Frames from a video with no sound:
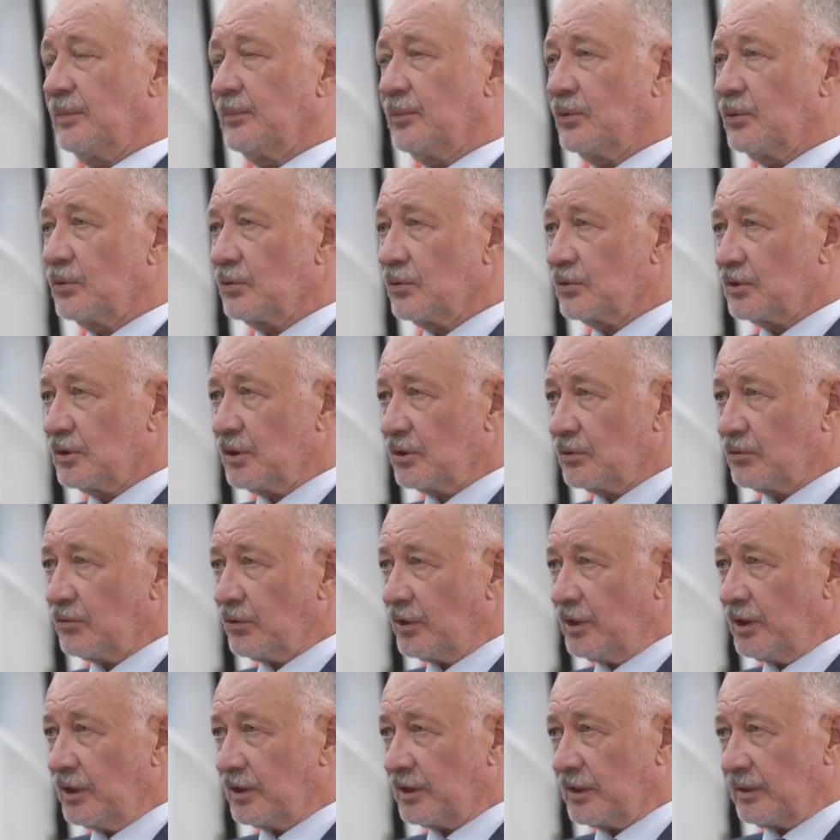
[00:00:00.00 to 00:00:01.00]
не буду с
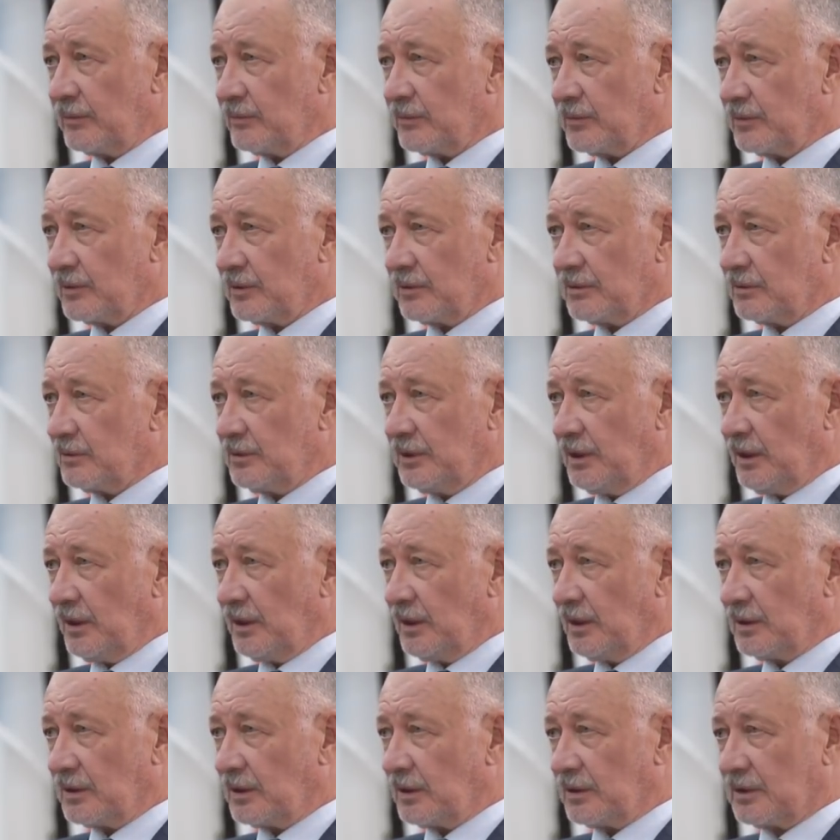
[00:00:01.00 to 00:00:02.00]
конкурентом не
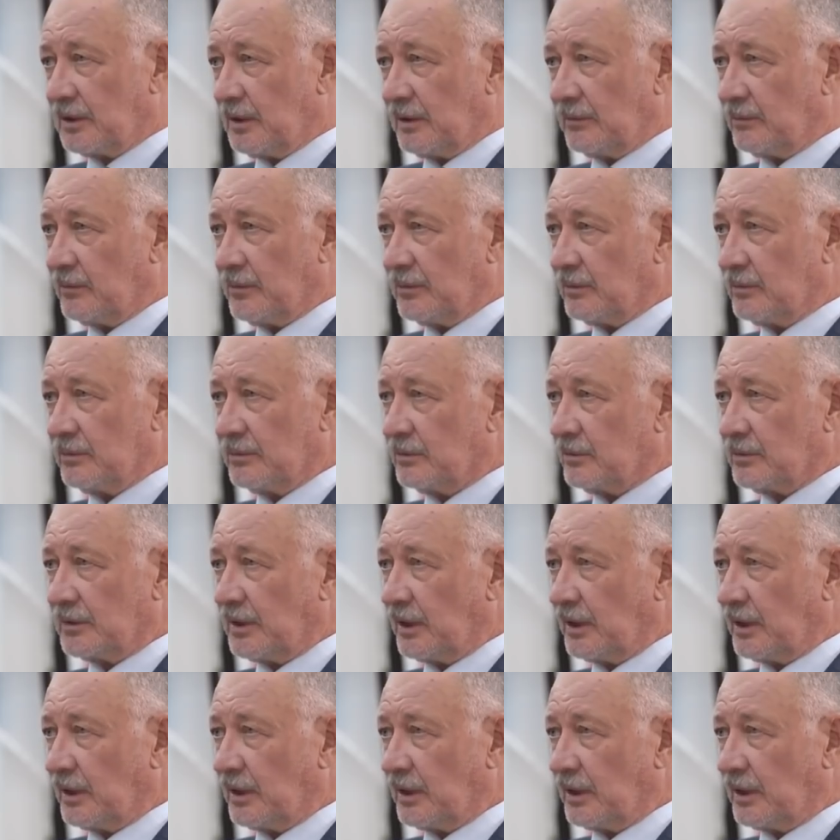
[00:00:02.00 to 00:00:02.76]
это там